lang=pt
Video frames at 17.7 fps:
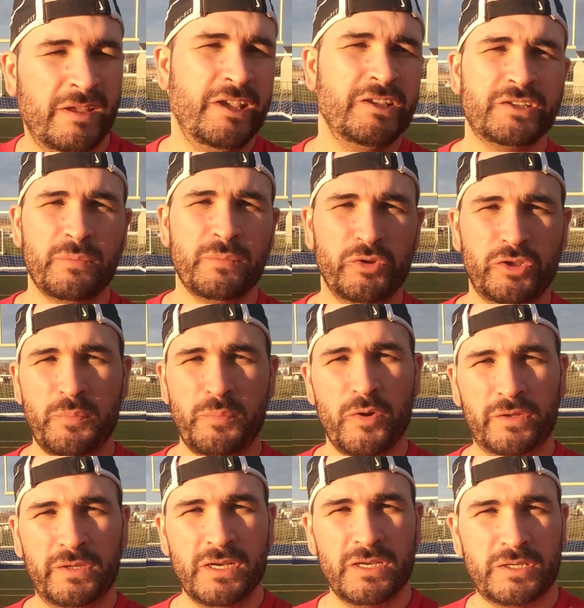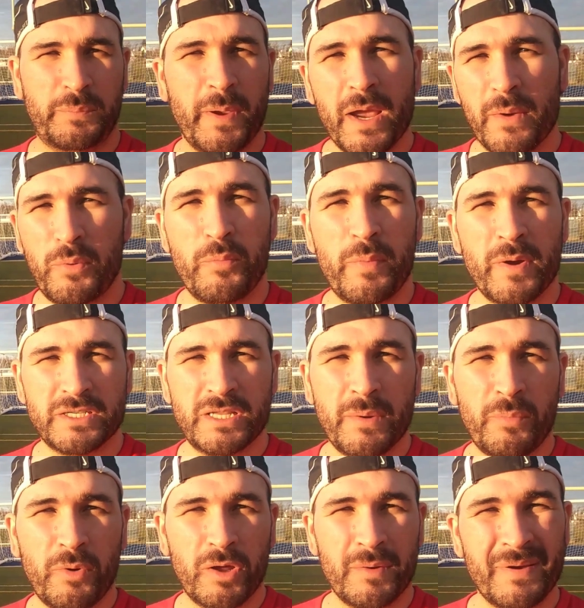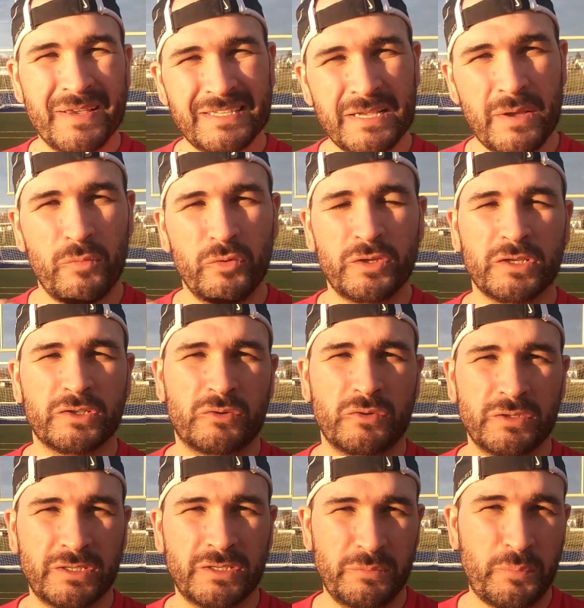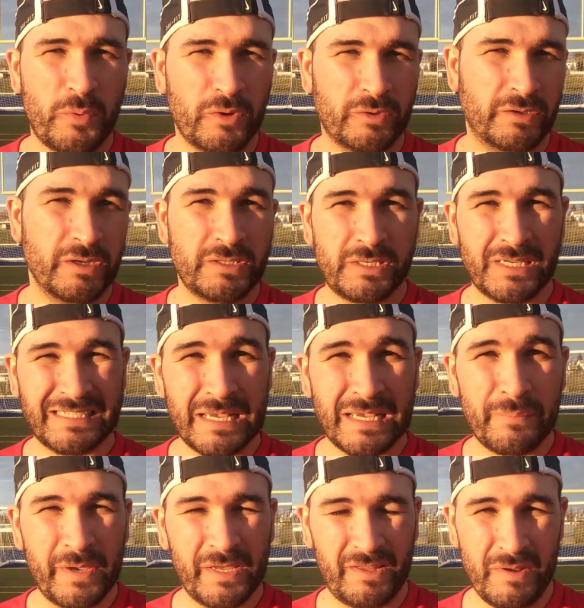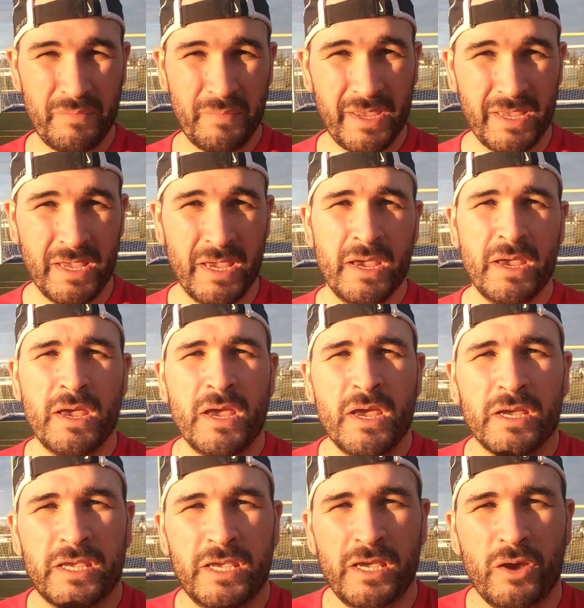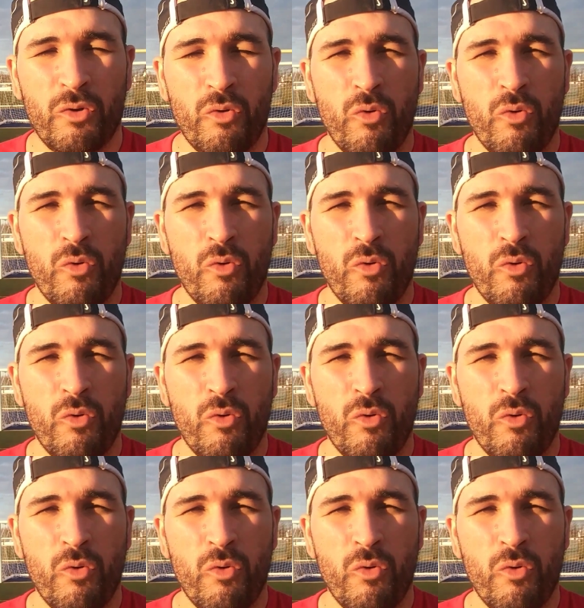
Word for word: Isso é muito importante, pegar por baixo da bola, mas há muitas coisas importantes a saber também. Que